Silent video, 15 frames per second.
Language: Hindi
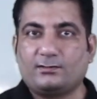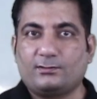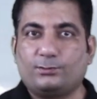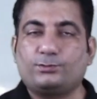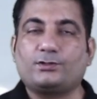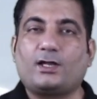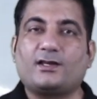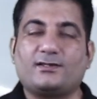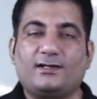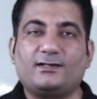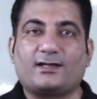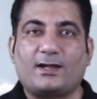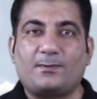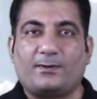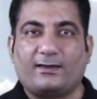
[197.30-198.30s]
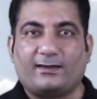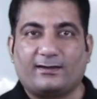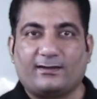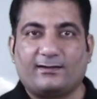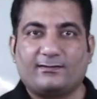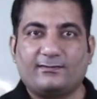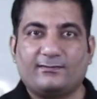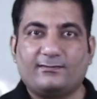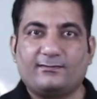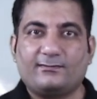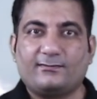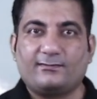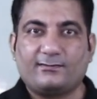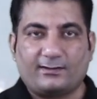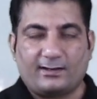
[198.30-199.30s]
उनका रिजल्ट कब आएगा
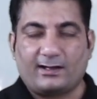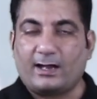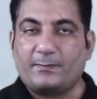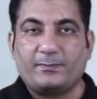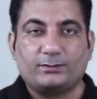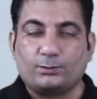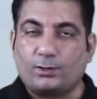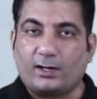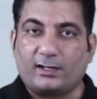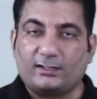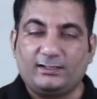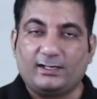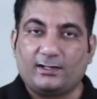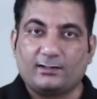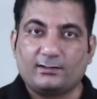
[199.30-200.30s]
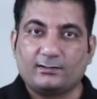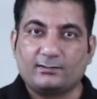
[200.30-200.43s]
अभी तो आ नहीं रहा